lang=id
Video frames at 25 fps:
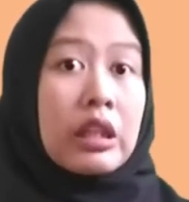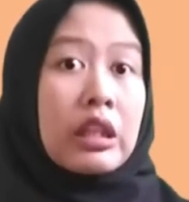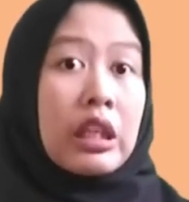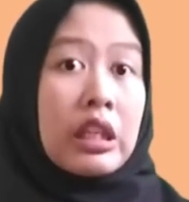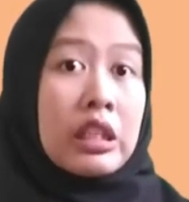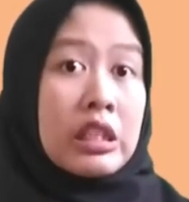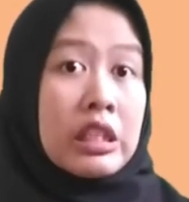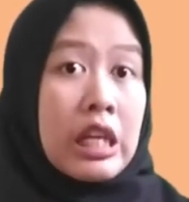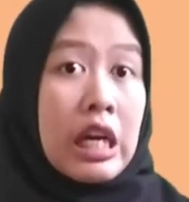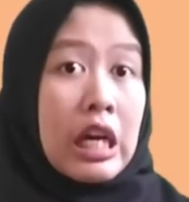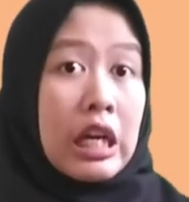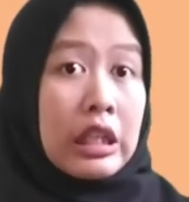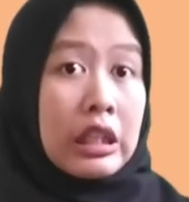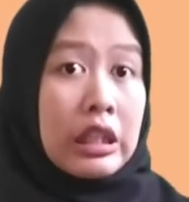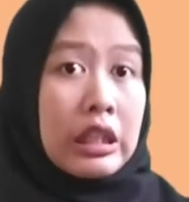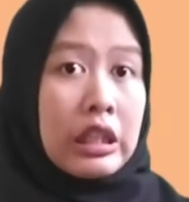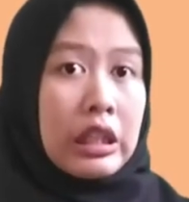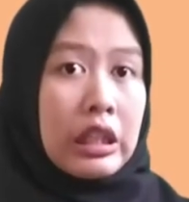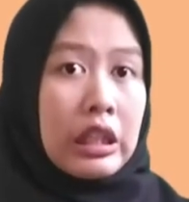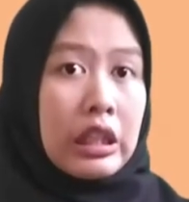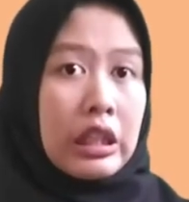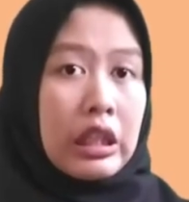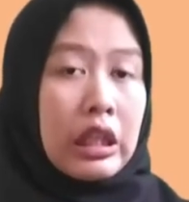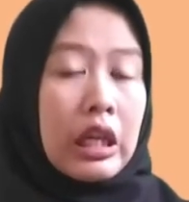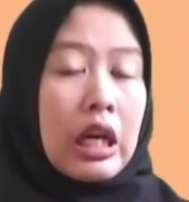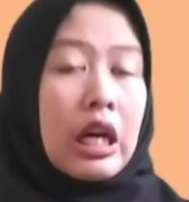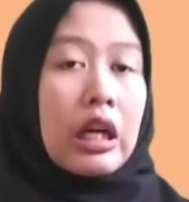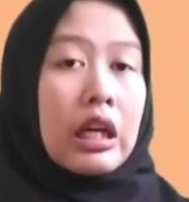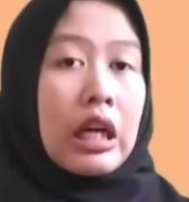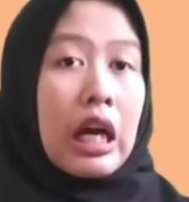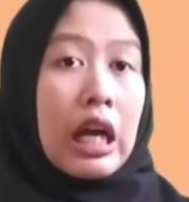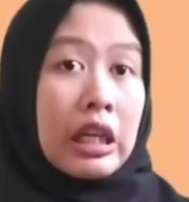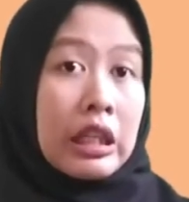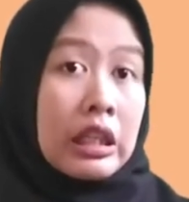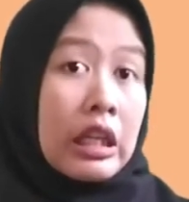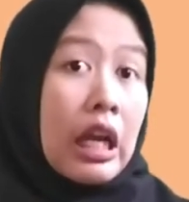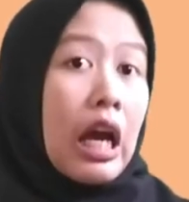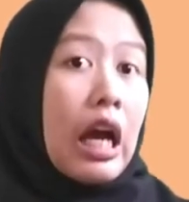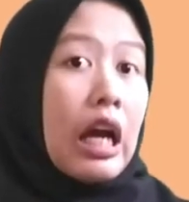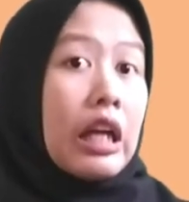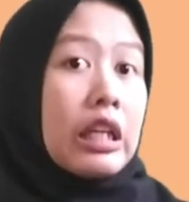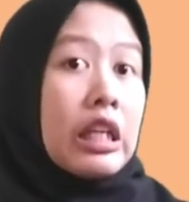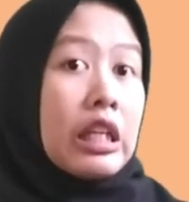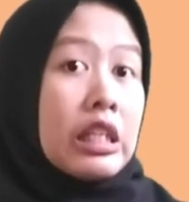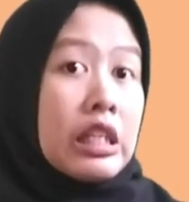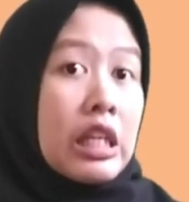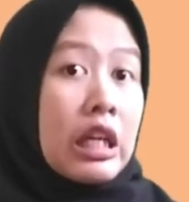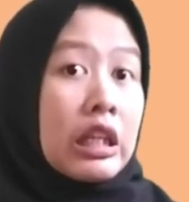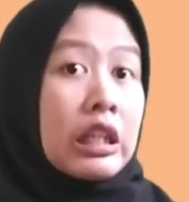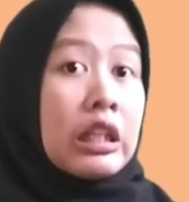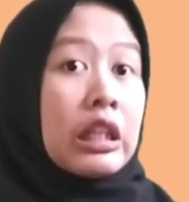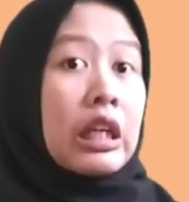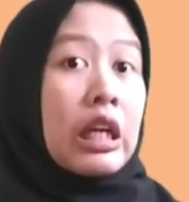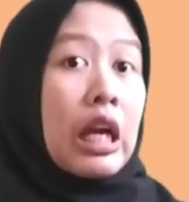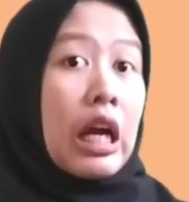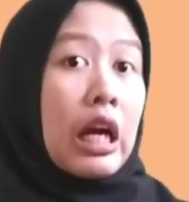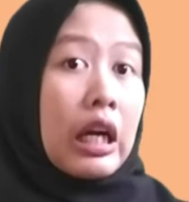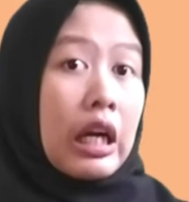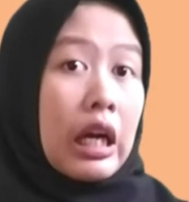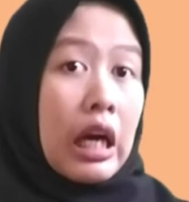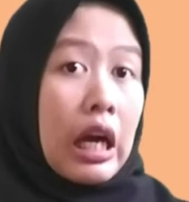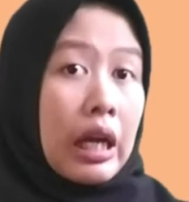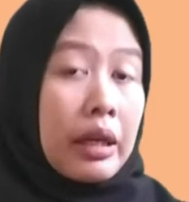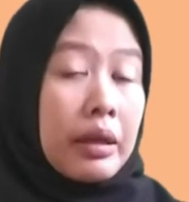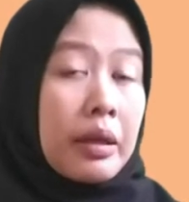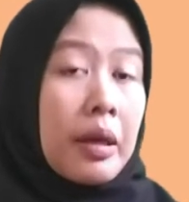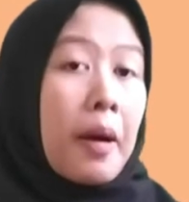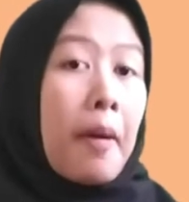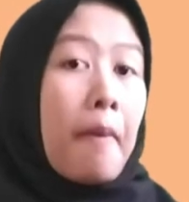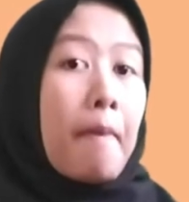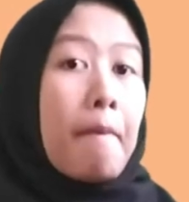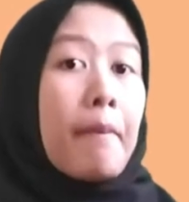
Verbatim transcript: terjadi karena adanya gerakan